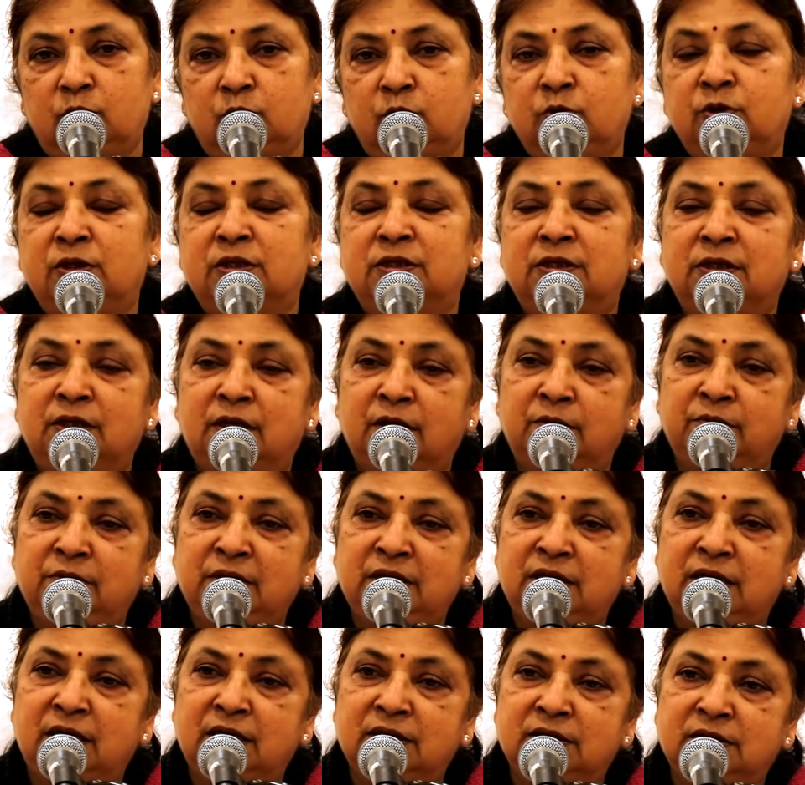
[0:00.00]
तो जैसे
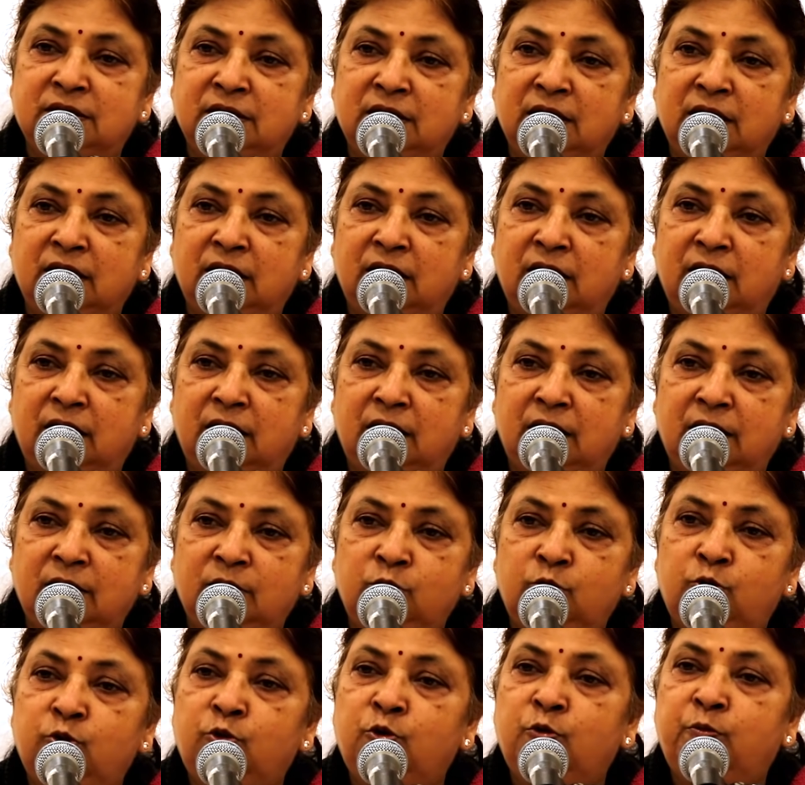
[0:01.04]
कबीरदास जी ने कहा
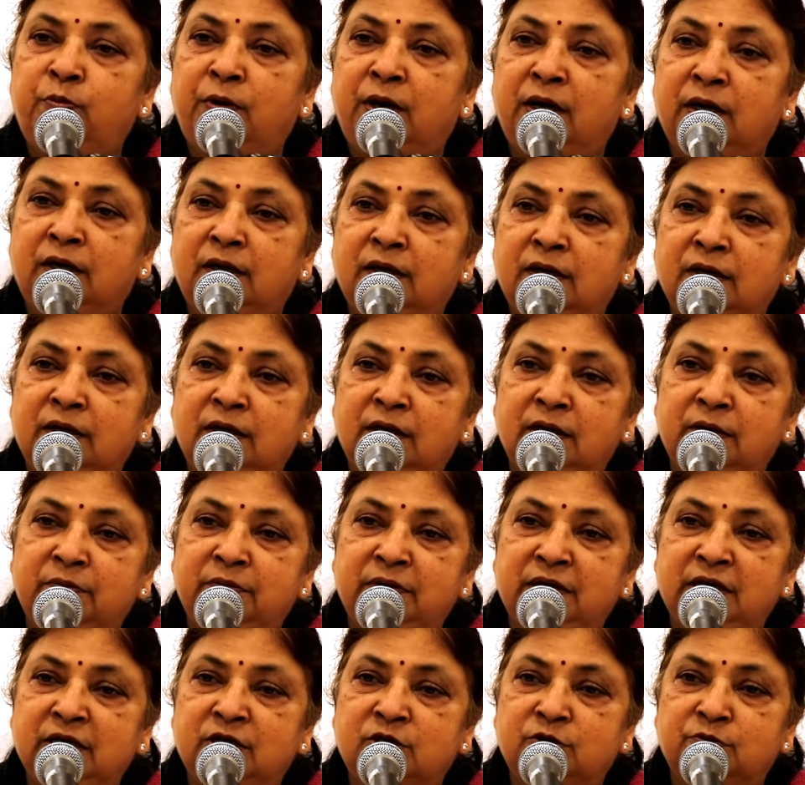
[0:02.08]
दो पाटन के
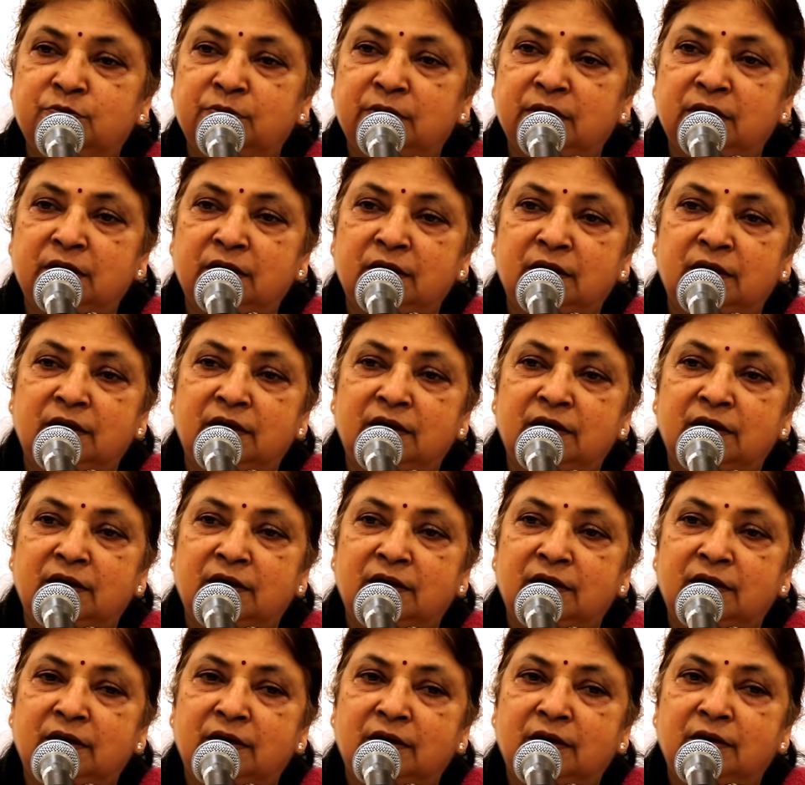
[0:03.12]
बीच में
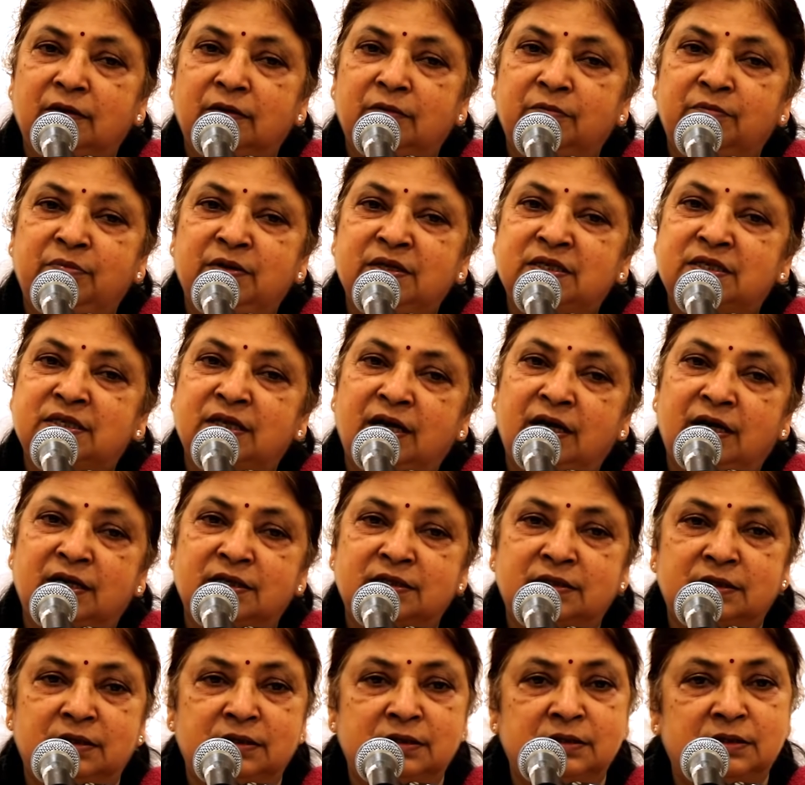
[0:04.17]
पिस रहा
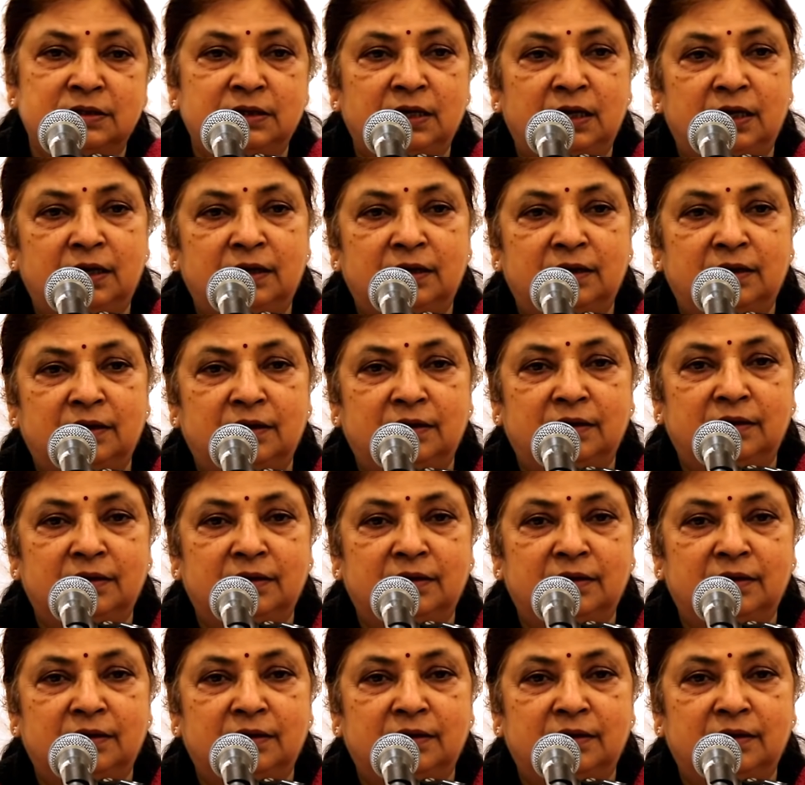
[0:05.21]
संसार